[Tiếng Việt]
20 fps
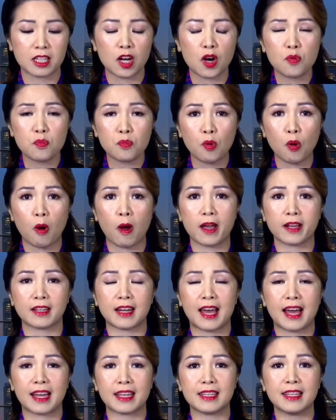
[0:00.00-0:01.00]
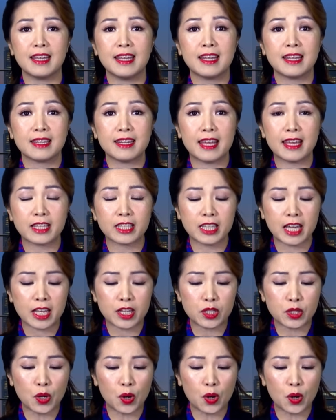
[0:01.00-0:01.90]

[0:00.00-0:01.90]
không hoàn lại để kết